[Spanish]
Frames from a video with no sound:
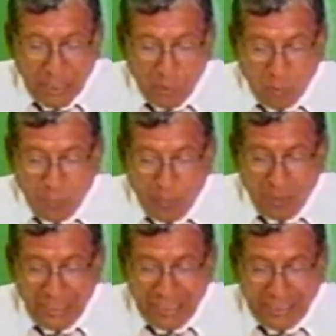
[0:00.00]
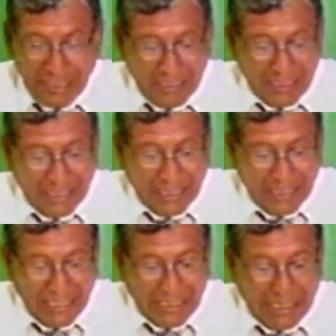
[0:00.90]
lo informó el gerente general de
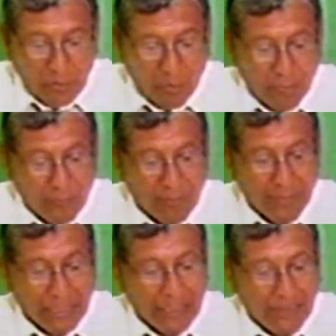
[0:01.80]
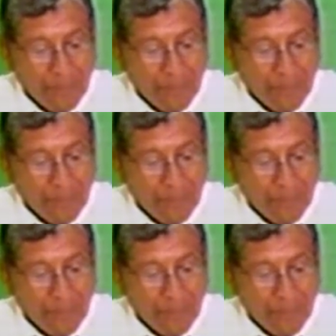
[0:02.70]
calidad Adolfo Gere...